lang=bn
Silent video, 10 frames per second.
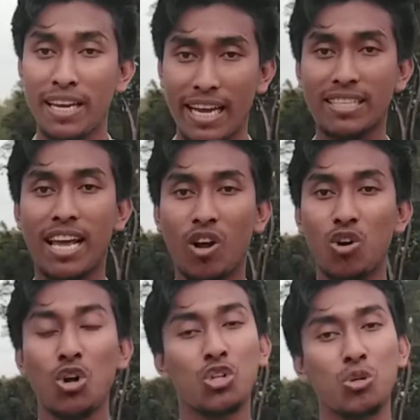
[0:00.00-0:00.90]
এছাড়াও
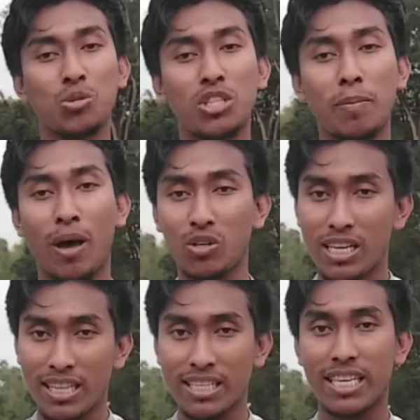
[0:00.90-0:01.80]
তুমি যদি ভালো
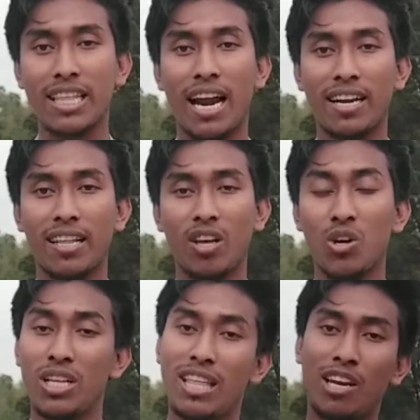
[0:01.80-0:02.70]
ছেলেদের সাথে আড্ডা দাও
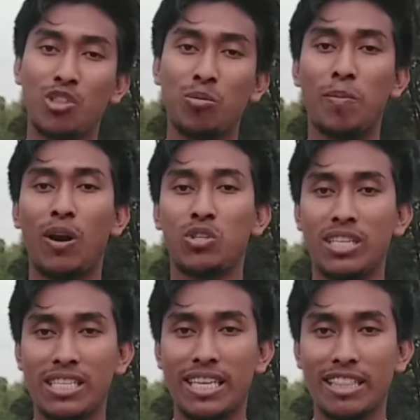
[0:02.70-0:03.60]
তাহলে তুমি ভালো
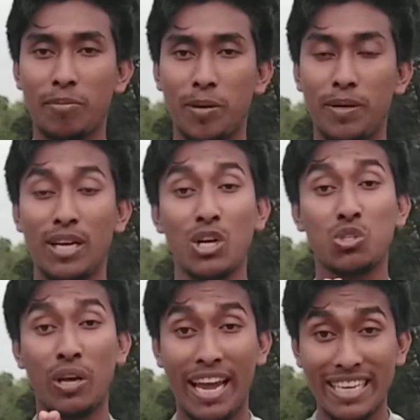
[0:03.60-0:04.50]
জিনিস শিখতে পারবে
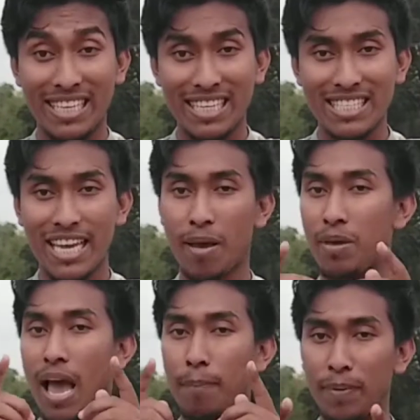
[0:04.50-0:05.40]
সো এই জিনিসটাই আমি
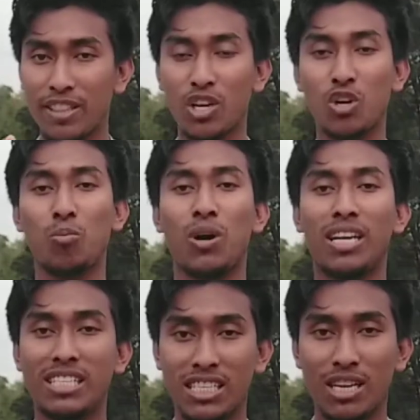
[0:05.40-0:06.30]
আপনাদেরকেও বলার
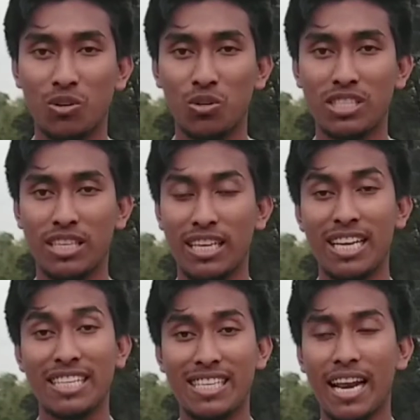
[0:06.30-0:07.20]
চেষ্টা করছি
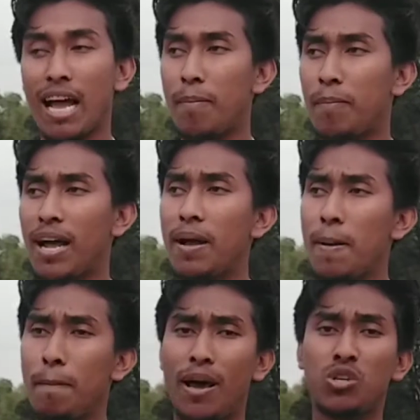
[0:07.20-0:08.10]
যারা আমরা
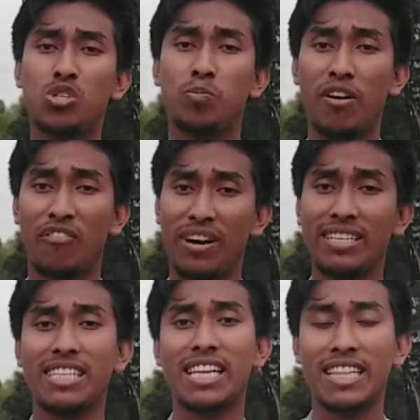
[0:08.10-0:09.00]
মানুষ বা
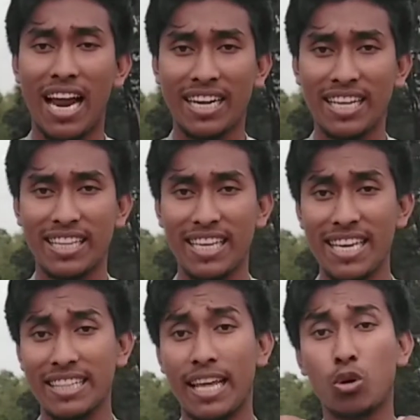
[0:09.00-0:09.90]
ফ্রেন্ডদের সাথে আড্ডা দিই
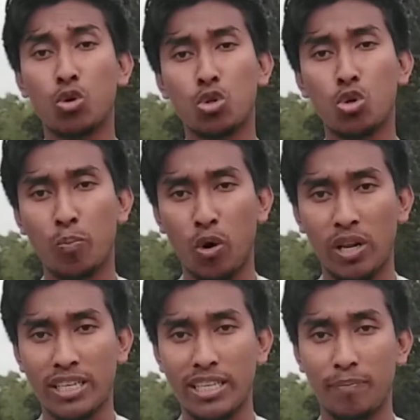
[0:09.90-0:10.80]
তারা কতটুকু
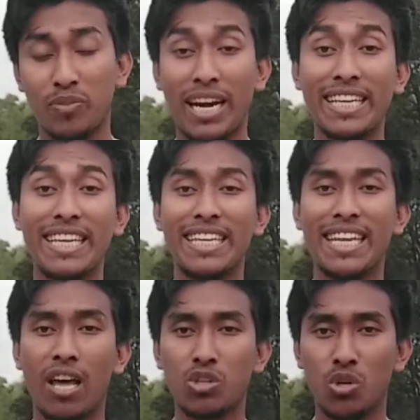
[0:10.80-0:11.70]
প্রোডাক্টিভ তারা কী নিয়ে
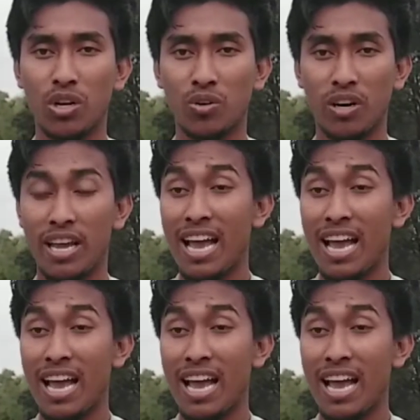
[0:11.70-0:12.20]
আলোচনা করে